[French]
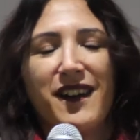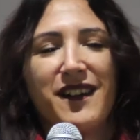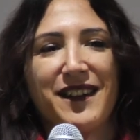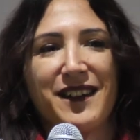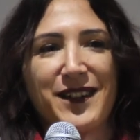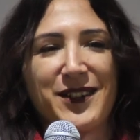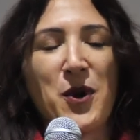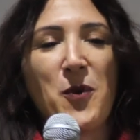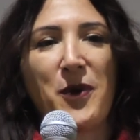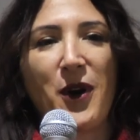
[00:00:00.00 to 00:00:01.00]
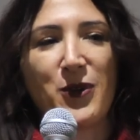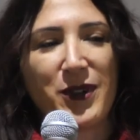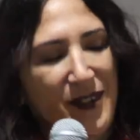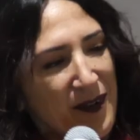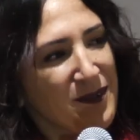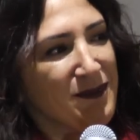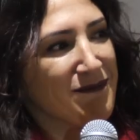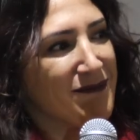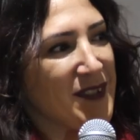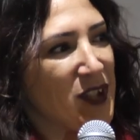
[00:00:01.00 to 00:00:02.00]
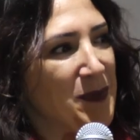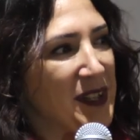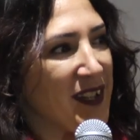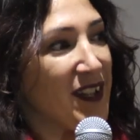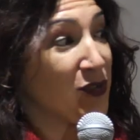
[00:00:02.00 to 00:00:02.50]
euh, si on prend le temps d'expliquer les